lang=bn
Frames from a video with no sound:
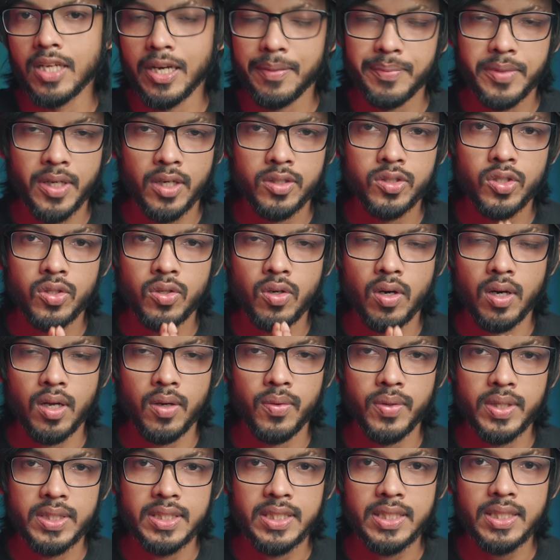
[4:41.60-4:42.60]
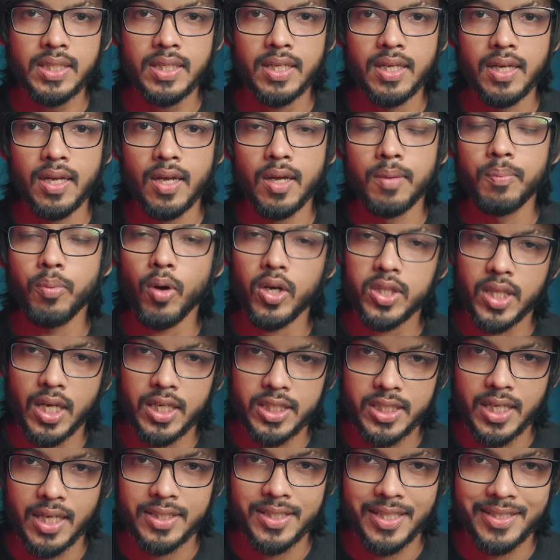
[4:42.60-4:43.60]
দাম ধার্য করা হয়েছে
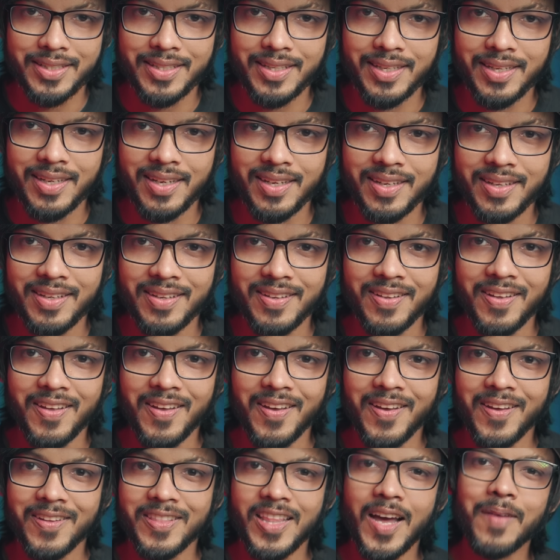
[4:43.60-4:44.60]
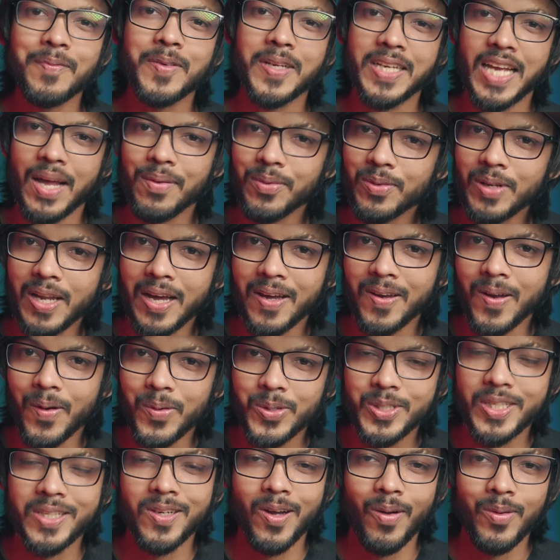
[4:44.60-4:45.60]
পঁয়তাল্লিশ হাজার টাকা দামটা কেমন লাগলো
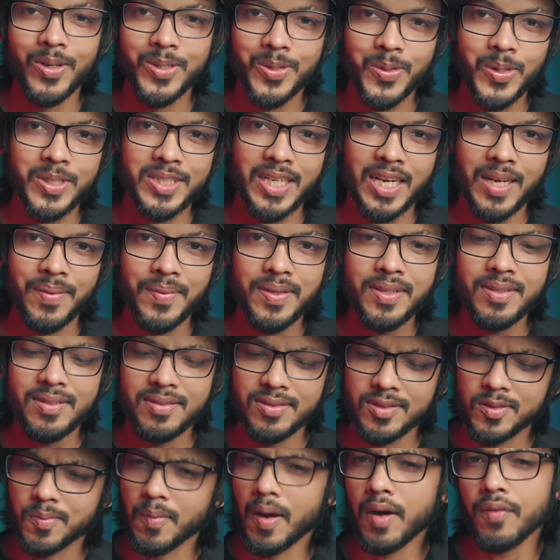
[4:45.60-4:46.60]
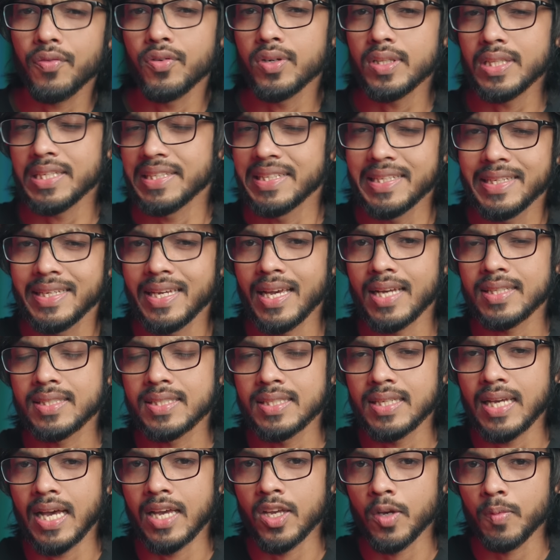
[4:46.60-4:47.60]
অবশ্যই কমেন্ট করে জানাবেন স্মার্টফোনটিতে কী কী
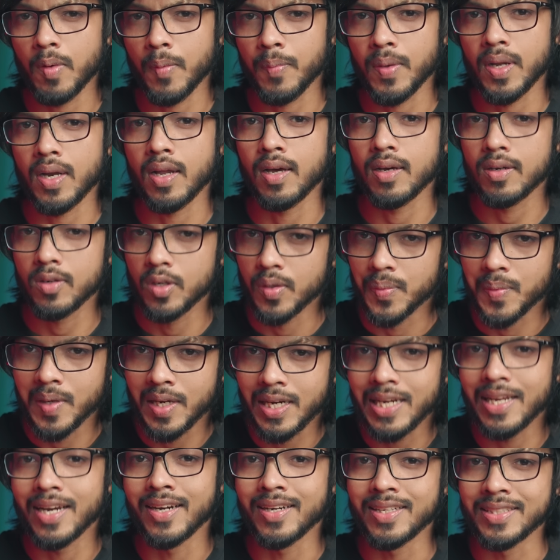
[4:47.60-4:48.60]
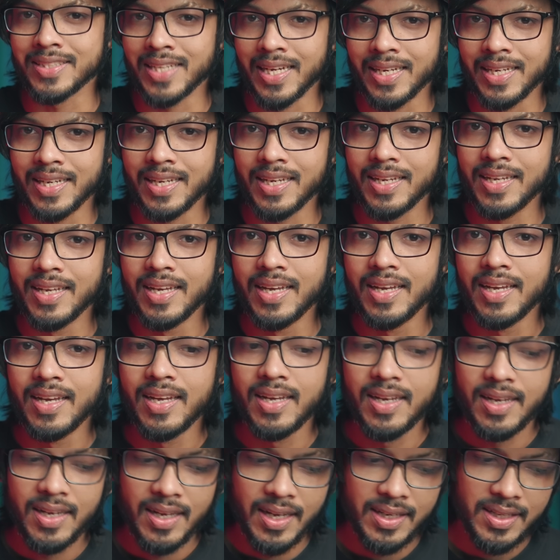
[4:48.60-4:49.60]
আছে আই হোপ আপনারা খুব ক্লিয়ারলি জানেন
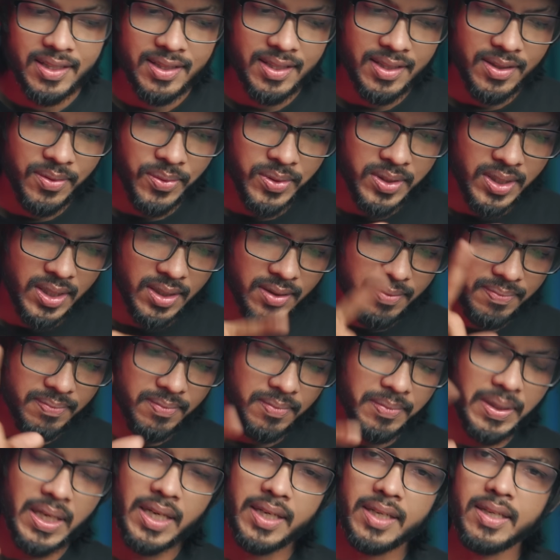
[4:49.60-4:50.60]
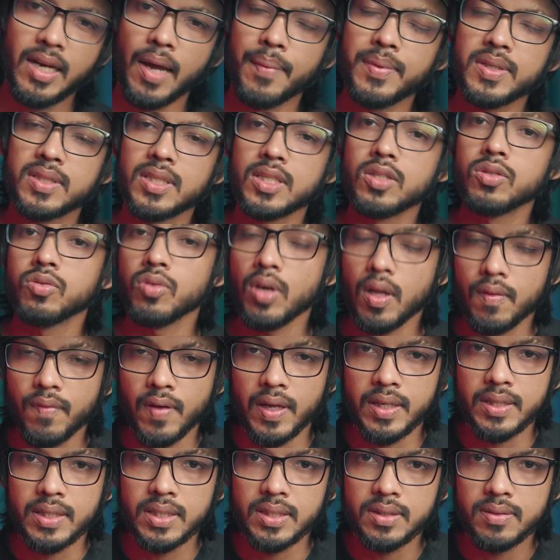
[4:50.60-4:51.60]
এটাতে ওই যে মিরাটিক সিটি টুয়েলভ
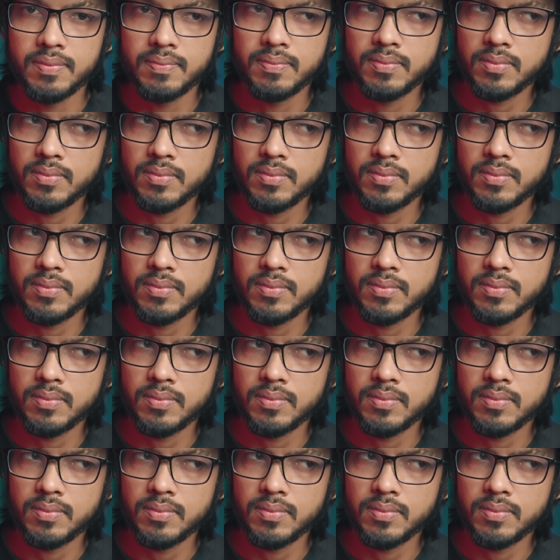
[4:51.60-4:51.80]
হান্ড্রেড